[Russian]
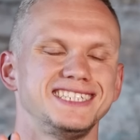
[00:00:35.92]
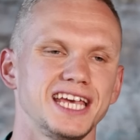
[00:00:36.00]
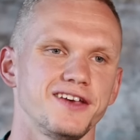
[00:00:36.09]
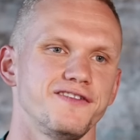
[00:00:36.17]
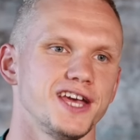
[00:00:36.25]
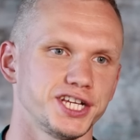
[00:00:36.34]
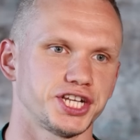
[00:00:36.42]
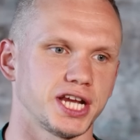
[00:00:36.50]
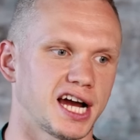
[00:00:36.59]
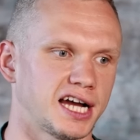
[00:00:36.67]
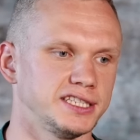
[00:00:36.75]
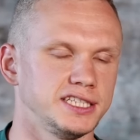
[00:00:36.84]
те вещи,
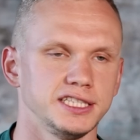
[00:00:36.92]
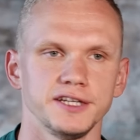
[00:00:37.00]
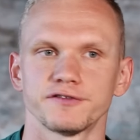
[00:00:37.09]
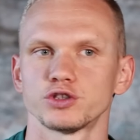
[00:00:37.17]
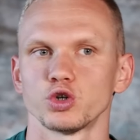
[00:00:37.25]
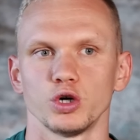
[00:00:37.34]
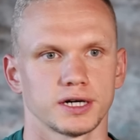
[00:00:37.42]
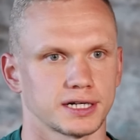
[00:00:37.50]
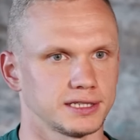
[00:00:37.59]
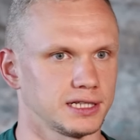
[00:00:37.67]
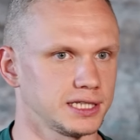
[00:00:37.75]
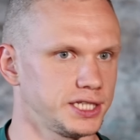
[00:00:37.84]
они не в той
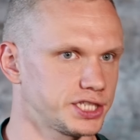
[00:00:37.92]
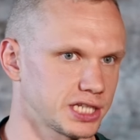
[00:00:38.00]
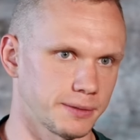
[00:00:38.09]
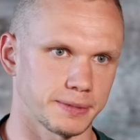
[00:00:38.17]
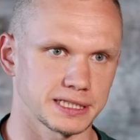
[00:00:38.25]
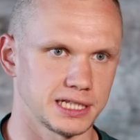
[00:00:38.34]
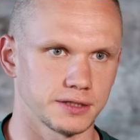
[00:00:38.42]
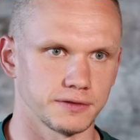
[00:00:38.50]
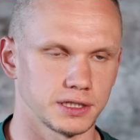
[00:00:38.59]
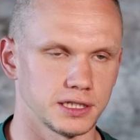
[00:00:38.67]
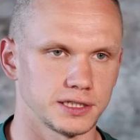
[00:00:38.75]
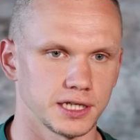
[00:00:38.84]
хронологической
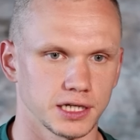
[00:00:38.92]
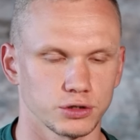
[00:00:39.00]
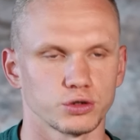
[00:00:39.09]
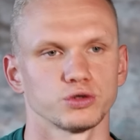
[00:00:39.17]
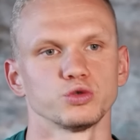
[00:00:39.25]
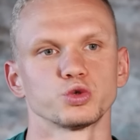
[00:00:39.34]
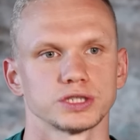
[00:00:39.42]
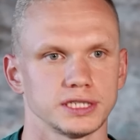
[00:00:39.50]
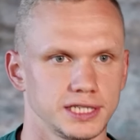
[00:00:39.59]
последовательности, которую нужно